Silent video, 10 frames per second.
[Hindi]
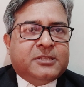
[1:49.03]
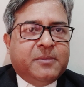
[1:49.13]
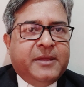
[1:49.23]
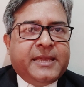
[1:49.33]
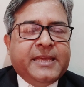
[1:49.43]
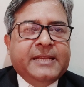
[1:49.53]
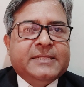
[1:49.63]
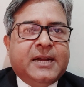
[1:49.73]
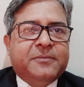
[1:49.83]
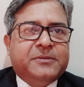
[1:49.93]
समय के
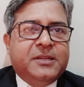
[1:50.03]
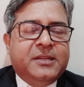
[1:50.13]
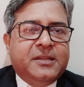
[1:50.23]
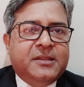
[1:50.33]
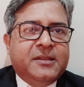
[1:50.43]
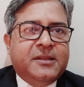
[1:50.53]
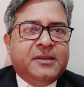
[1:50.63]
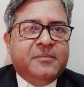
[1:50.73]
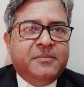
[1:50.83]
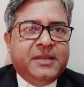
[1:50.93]
हिसाब से
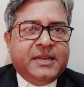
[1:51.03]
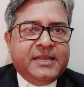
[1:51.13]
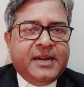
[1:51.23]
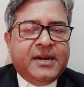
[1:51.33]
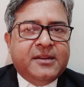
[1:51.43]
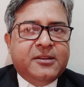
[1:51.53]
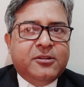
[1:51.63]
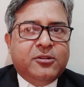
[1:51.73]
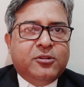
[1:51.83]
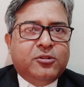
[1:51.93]
मेरा ज्ञान
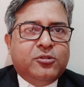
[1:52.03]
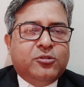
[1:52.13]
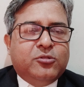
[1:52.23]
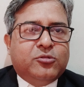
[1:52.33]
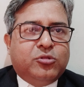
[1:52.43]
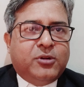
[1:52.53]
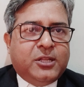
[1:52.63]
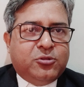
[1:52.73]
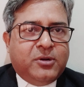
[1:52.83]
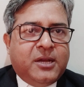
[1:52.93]

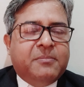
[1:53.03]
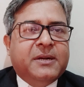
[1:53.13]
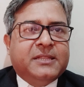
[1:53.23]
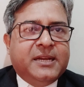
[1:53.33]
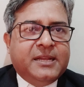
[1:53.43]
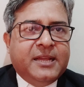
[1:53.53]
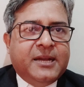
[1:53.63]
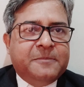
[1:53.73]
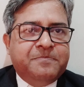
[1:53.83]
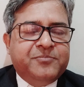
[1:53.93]
थोड़ा थोड़ा बढ़ता
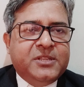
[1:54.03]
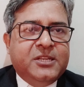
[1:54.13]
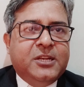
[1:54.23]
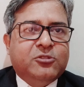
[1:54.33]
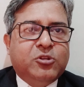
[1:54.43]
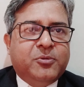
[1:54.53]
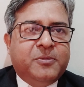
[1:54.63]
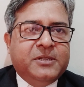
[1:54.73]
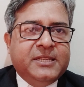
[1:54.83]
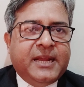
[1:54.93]
गया इंटेलेक्चुअल
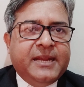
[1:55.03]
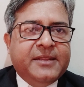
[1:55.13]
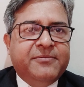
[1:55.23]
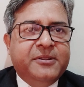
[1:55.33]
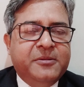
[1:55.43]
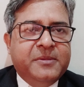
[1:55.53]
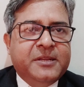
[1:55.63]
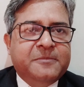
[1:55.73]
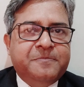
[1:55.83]
प्रॉपर्टी राइट के फील्ड में